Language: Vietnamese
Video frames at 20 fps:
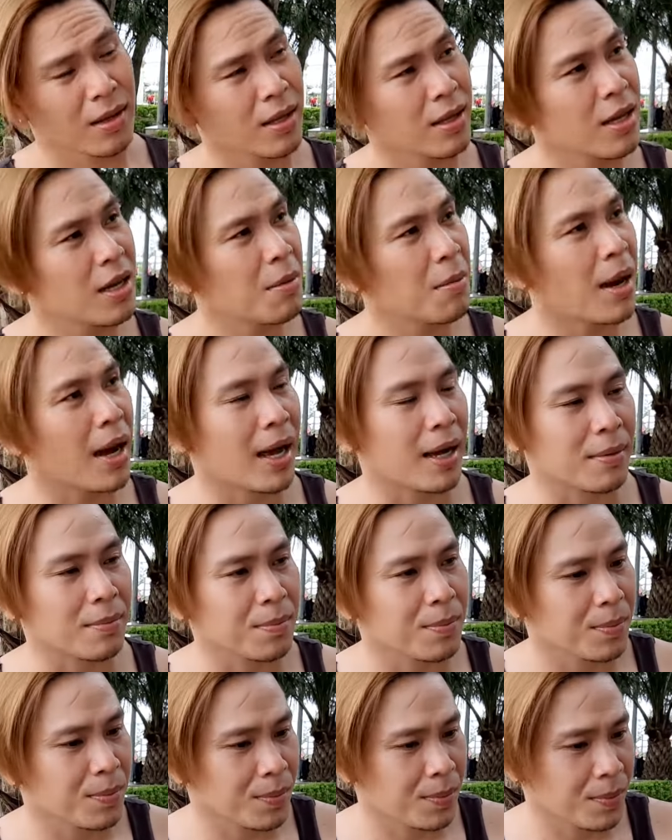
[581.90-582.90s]
nhưng mà
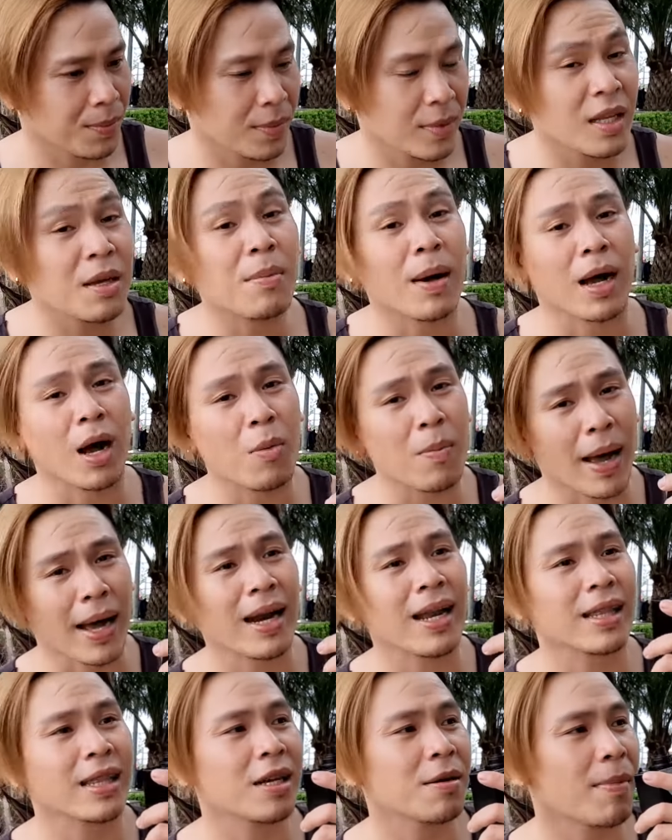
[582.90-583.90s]
nhưng mà không
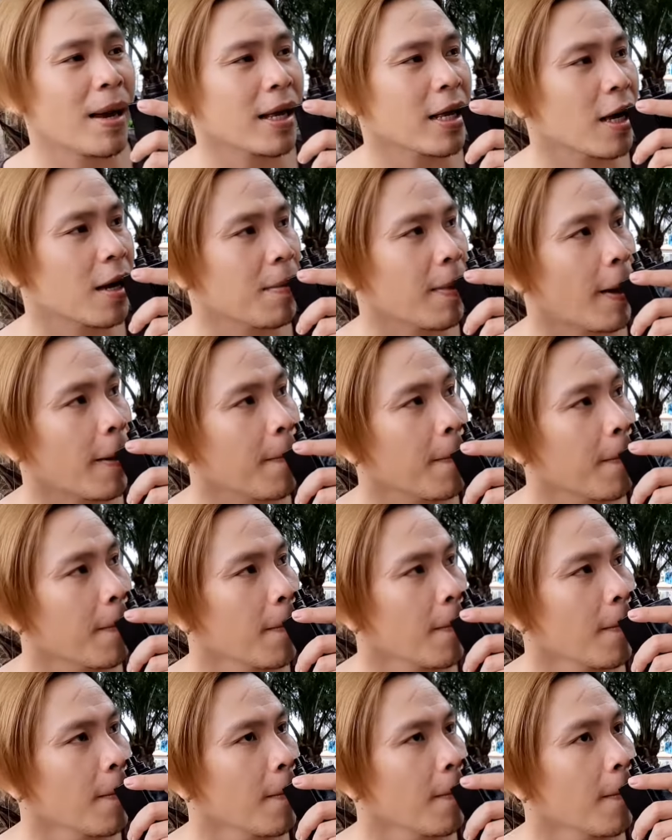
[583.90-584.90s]
hẳn là tươi mát nha các bạn
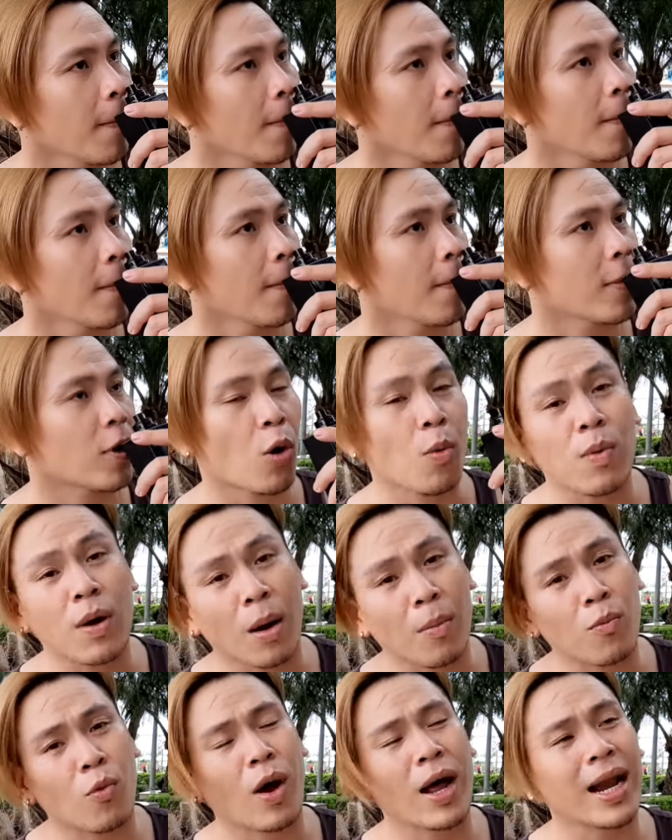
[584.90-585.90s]
cũng
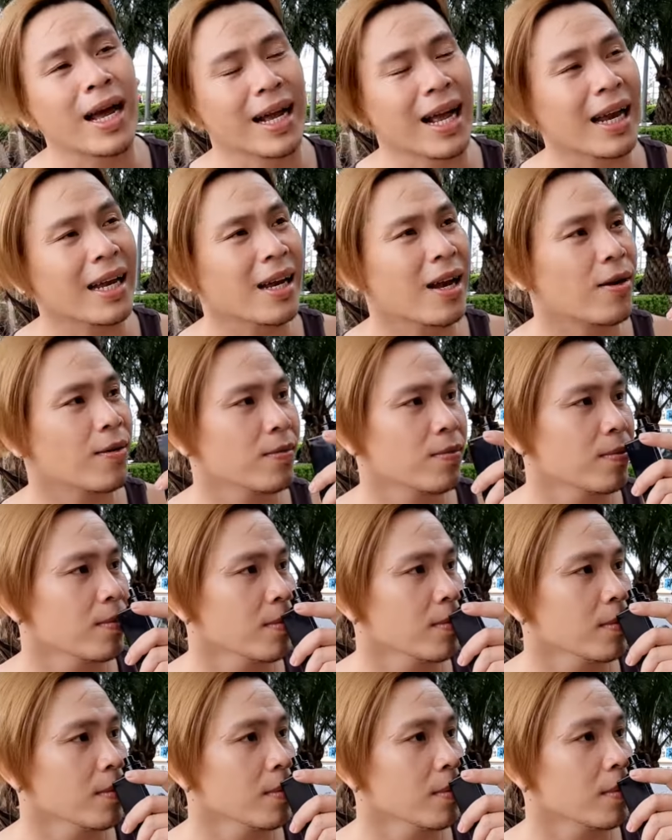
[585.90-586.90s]
không quá là gắt đâu
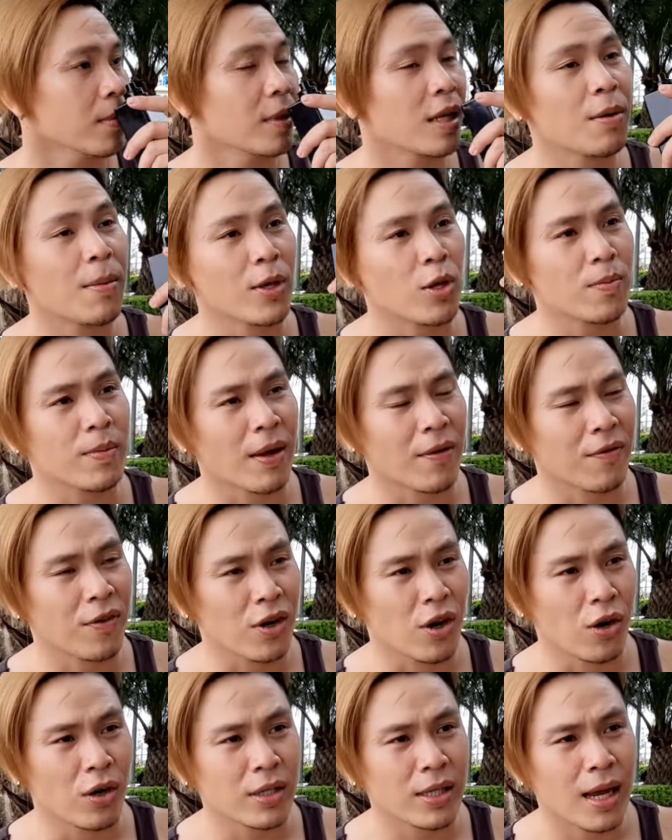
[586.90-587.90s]
nếu mà chúng ta vừa
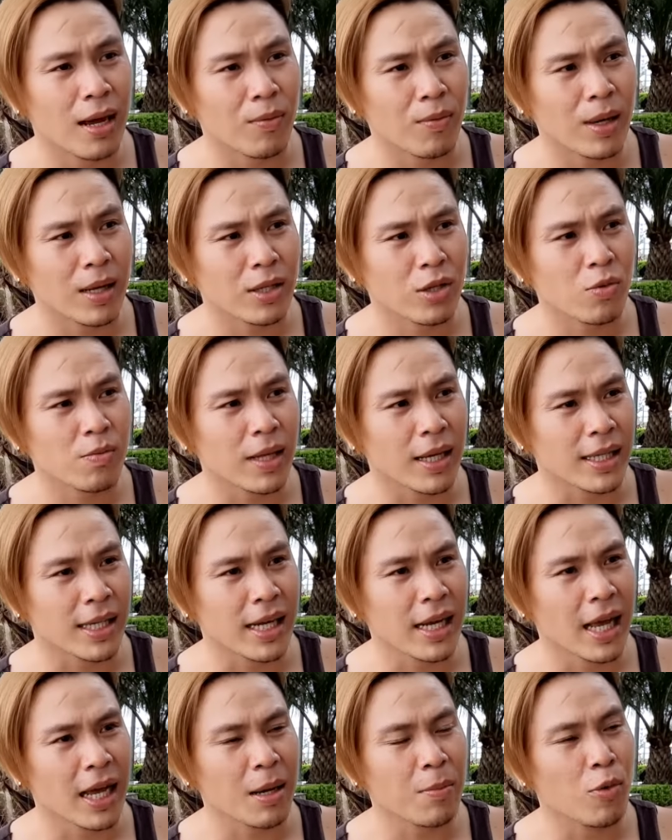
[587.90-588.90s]
ngửi xong á chúng ta
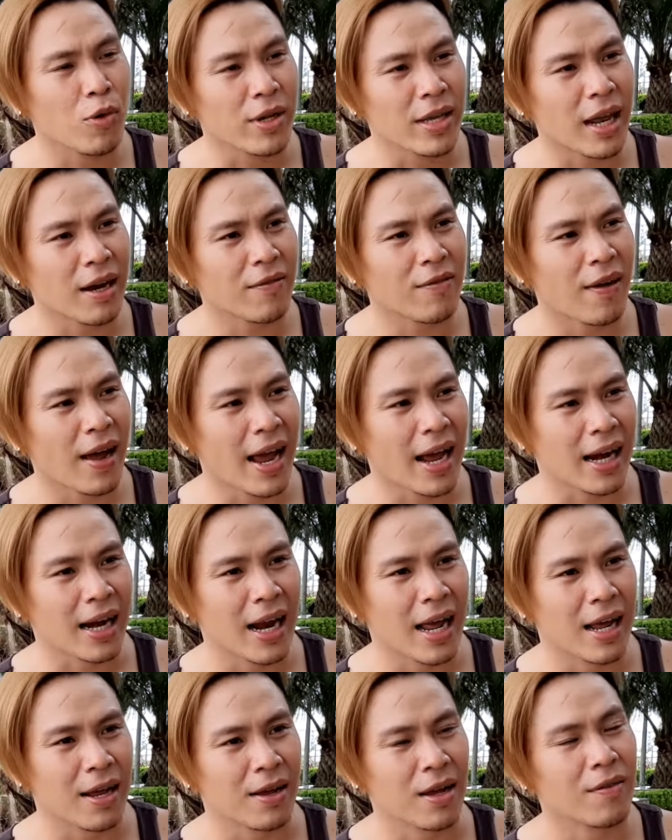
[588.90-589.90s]
sẽ nghe cái mùi chanh vàng
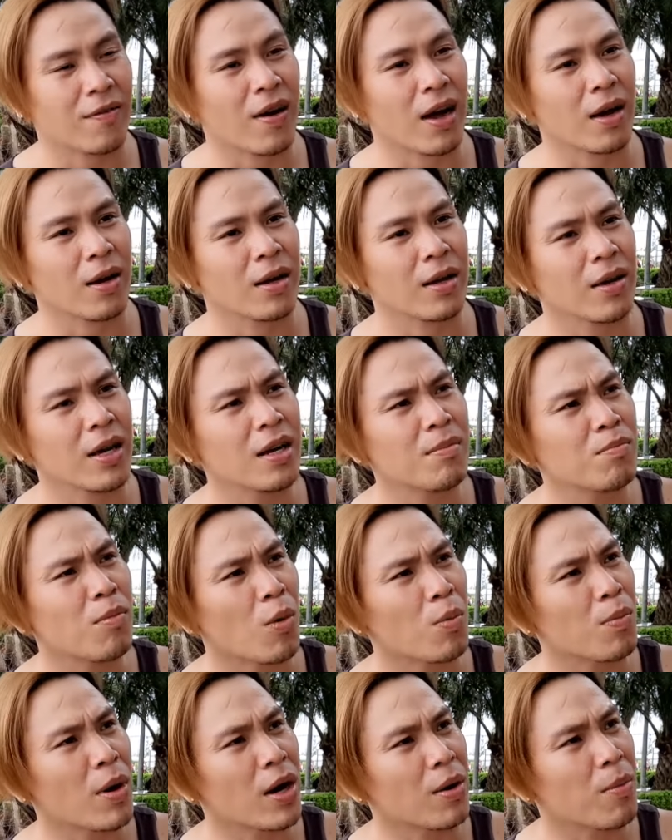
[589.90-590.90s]
này và ít
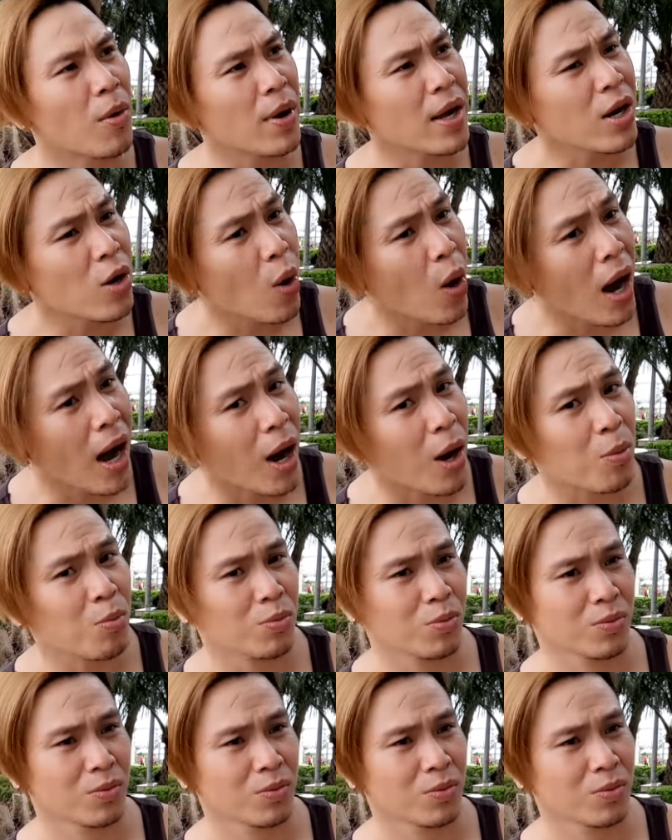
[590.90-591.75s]
một một ít hoa hồng